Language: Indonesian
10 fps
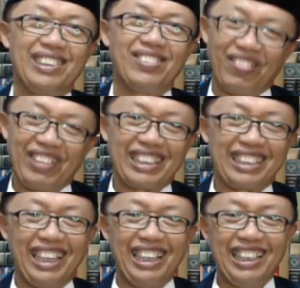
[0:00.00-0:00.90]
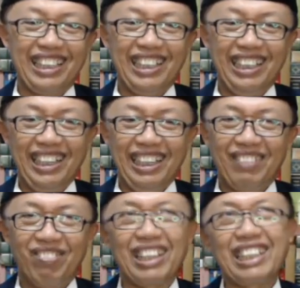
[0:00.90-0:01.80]
Pemirsa,
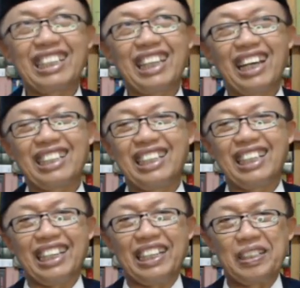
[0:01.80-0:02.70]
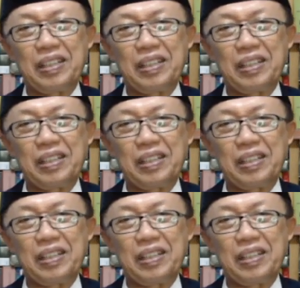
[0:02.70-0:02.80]
mari kita akhiri